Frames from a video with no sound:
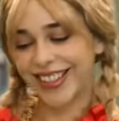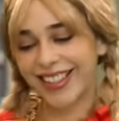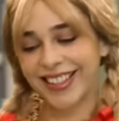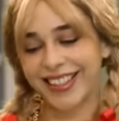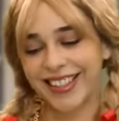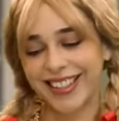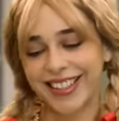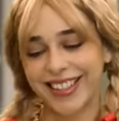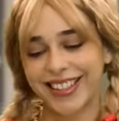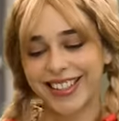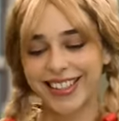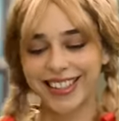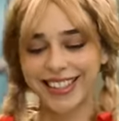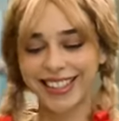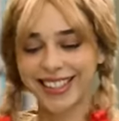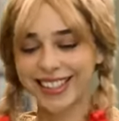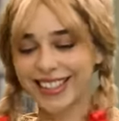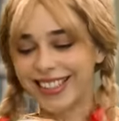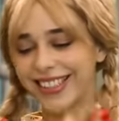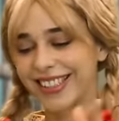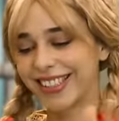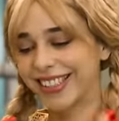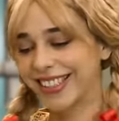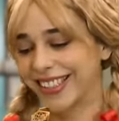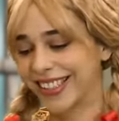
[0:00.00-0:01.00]
quand elle était
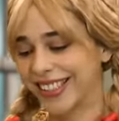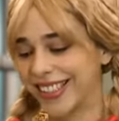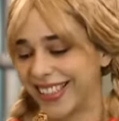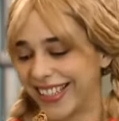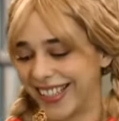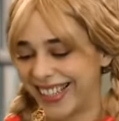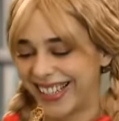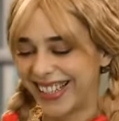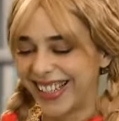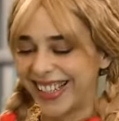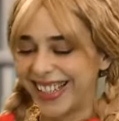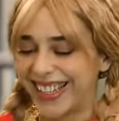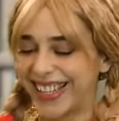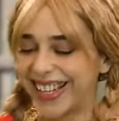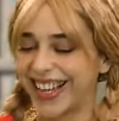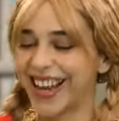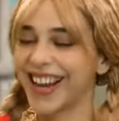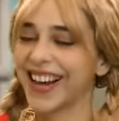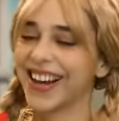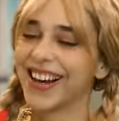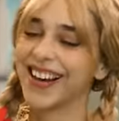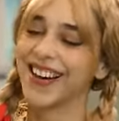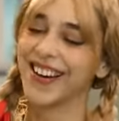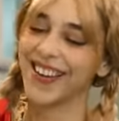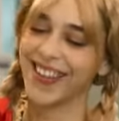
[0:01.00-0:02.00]
toute petite
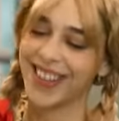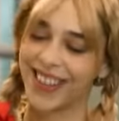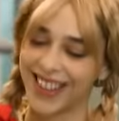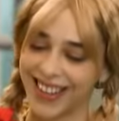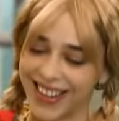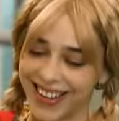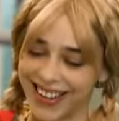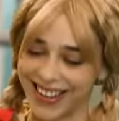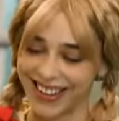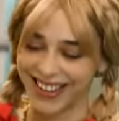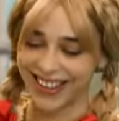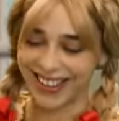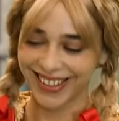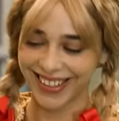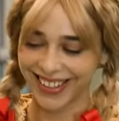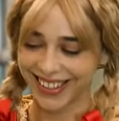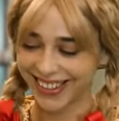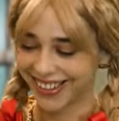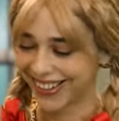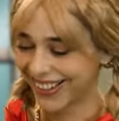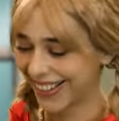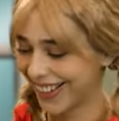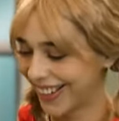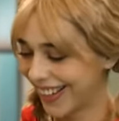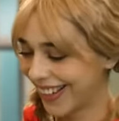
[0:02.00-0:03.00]
et s'était
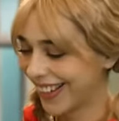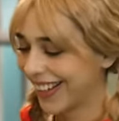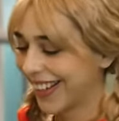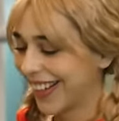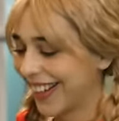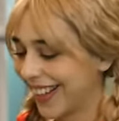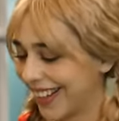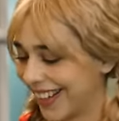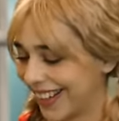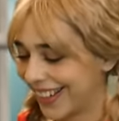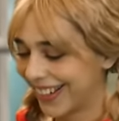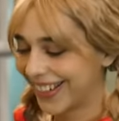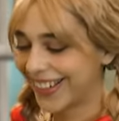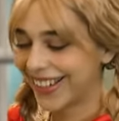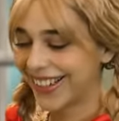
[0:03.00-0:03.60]
retrouvée seule.